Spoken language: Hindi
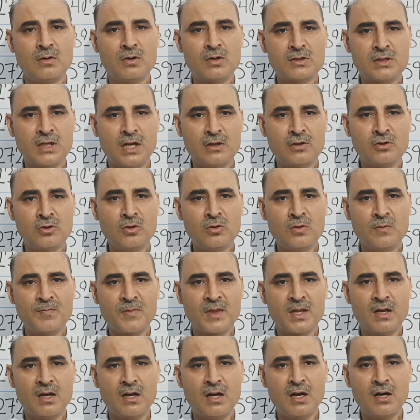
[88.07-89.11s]
और साथियों
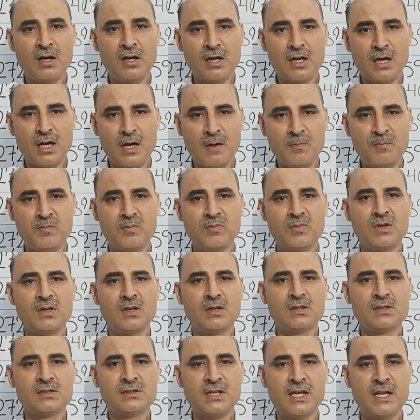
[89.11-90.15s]
अगर आप
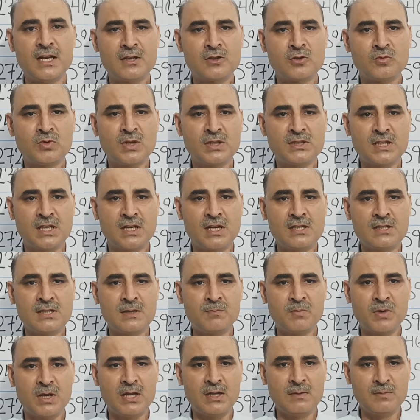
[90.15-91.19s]
सैनिक सुविधा चैनल
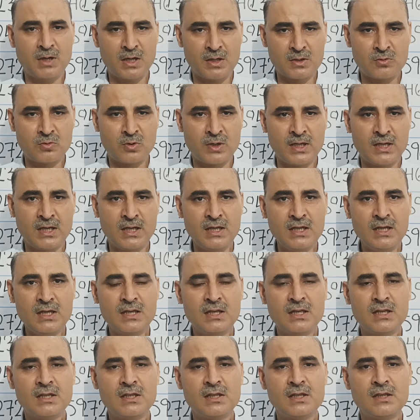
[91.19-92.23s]
से पहली बार जुड़े हैं
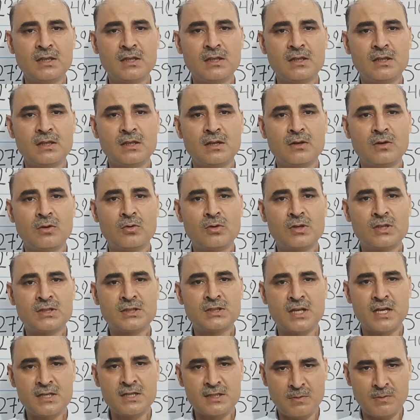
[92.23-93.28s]
और
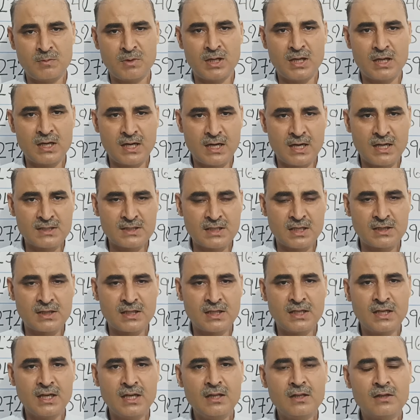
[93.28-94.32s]
इसका हिस्सा बना रहना
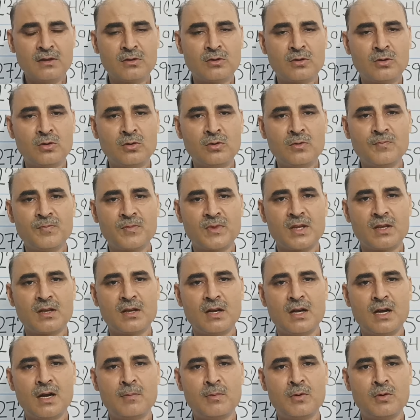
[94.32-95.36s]
चाहते हैं तो
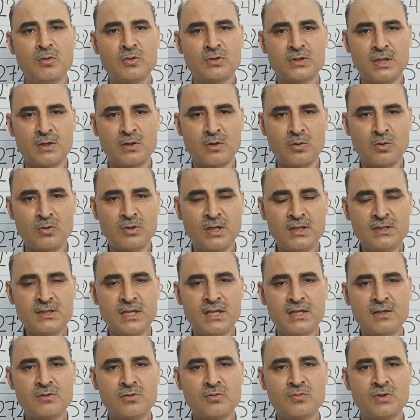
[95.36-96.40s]
आप लोगों से अनुरोध है
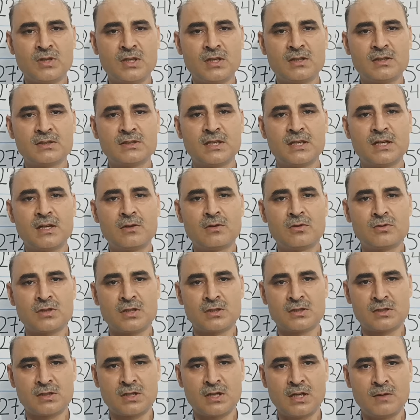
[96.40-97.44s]
सैनिक सुविधा चैनल को
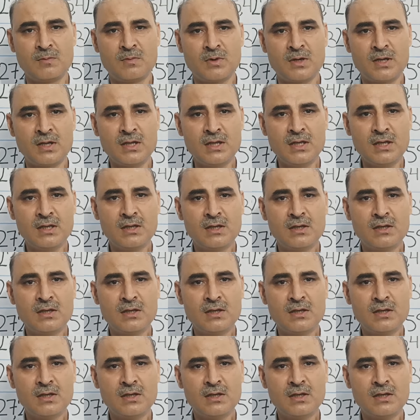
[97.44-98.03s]
सब्सक्राइब करें